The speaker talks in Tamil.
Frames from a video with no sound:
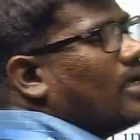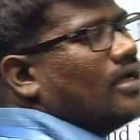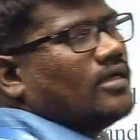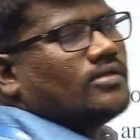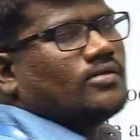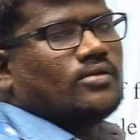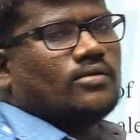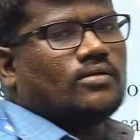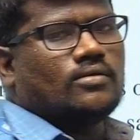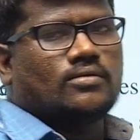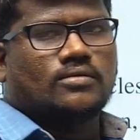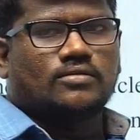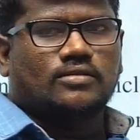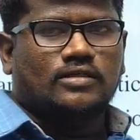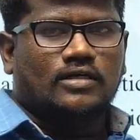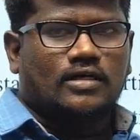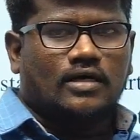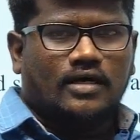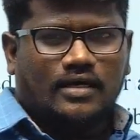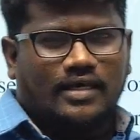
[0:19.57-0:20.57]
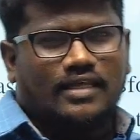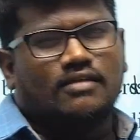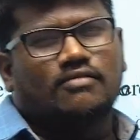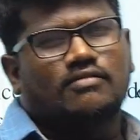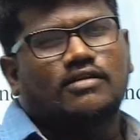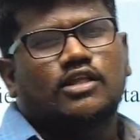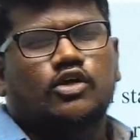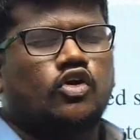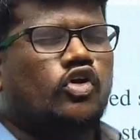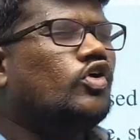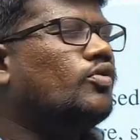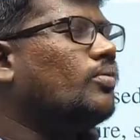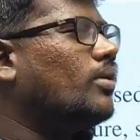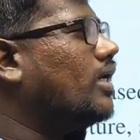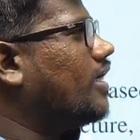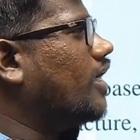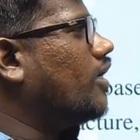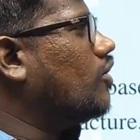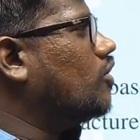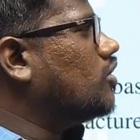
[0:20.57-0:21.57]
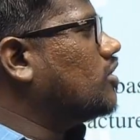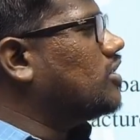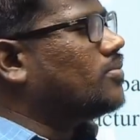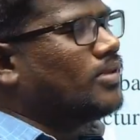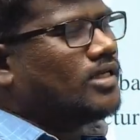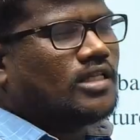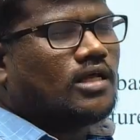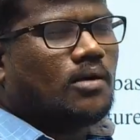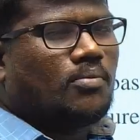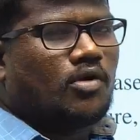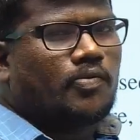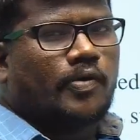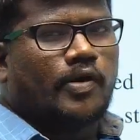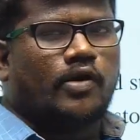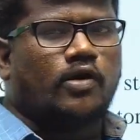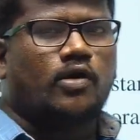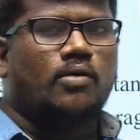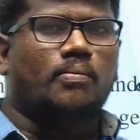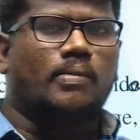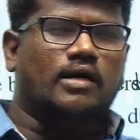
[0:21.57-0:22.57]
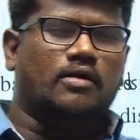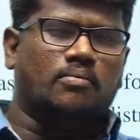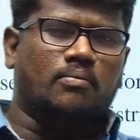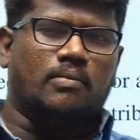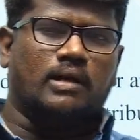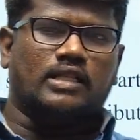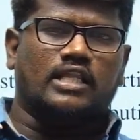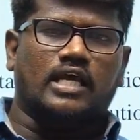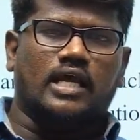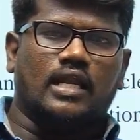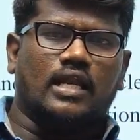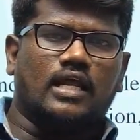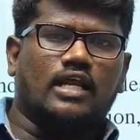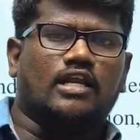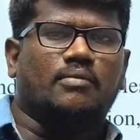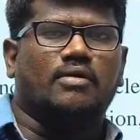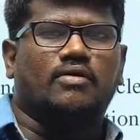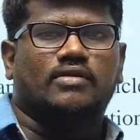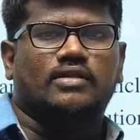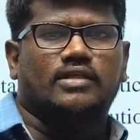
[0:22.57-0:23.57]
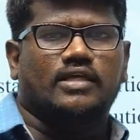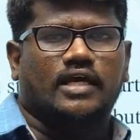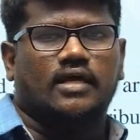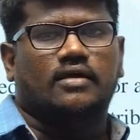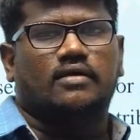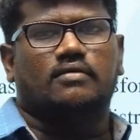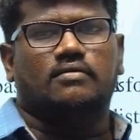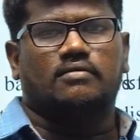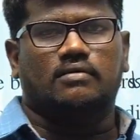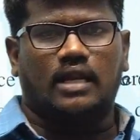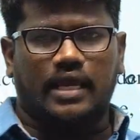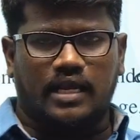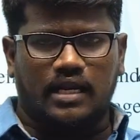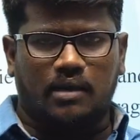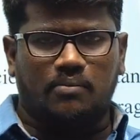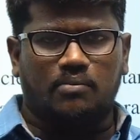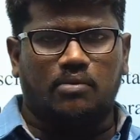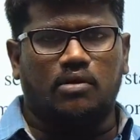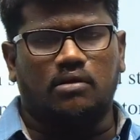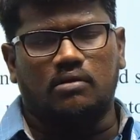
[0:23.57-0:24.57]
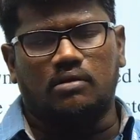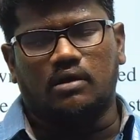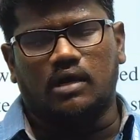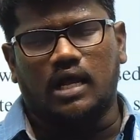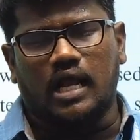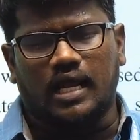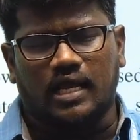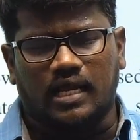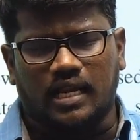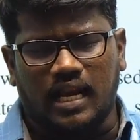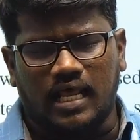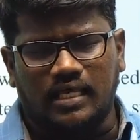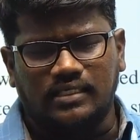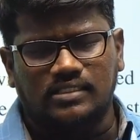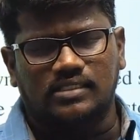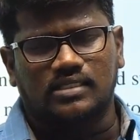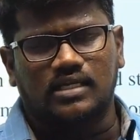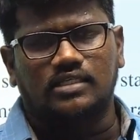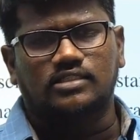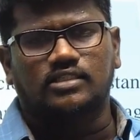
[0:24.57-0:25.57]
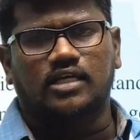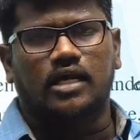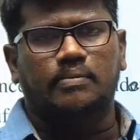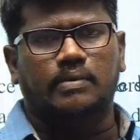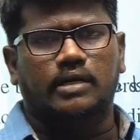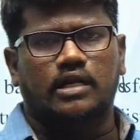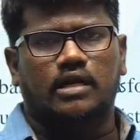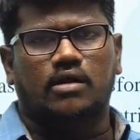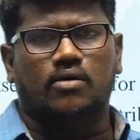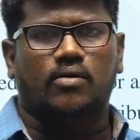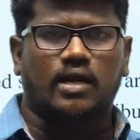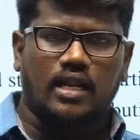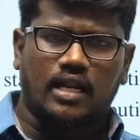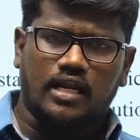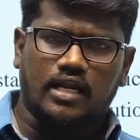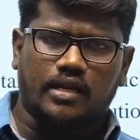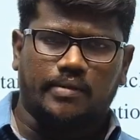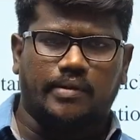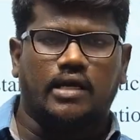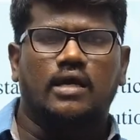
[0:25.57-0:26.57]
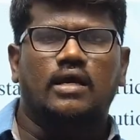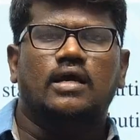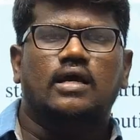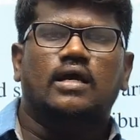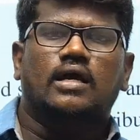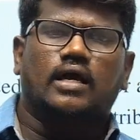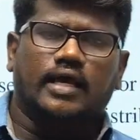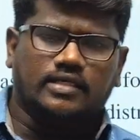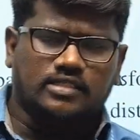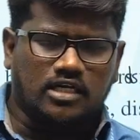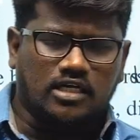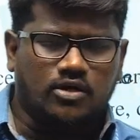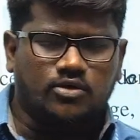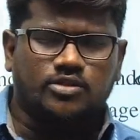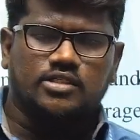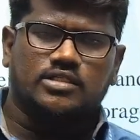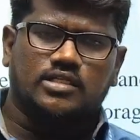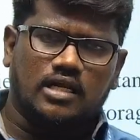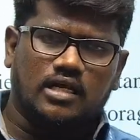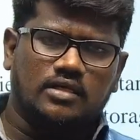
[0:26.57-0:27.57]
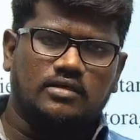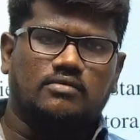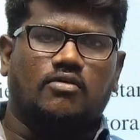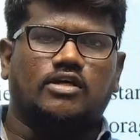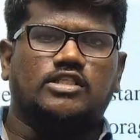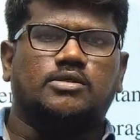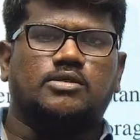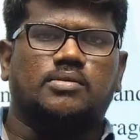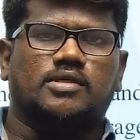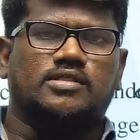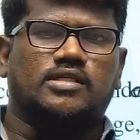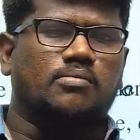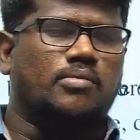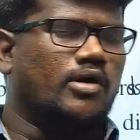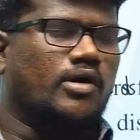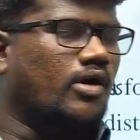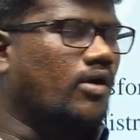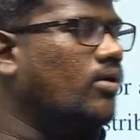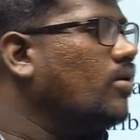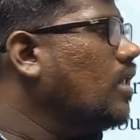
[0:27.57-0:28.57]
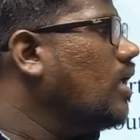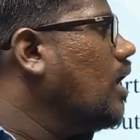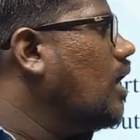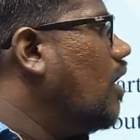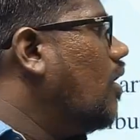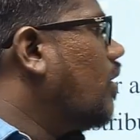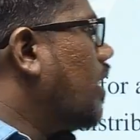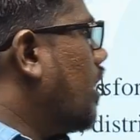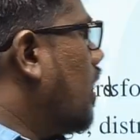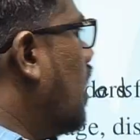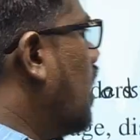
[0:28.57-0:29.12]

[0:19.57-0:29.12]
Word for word: ஸோ இதை வந்து யூடியூப்ல டென் கொஸ்டின்ஸ் மட்டும் தான் அப்லோட் பண்றோம் பட் மற்ற எல்லாருக்குமே வந்து லைக் நம்ம கிளாஸஸ் எல்லாம் ஜாயின் பண்ணியிருக்கவங்க எல்லாருக்குமே எக்ஸ்ட்ரா கொஸ்டின்ஸ்லாம் வாட்ஸ்அப்பில் சென்ட் பண்ணுறோம் ஓகேங்களா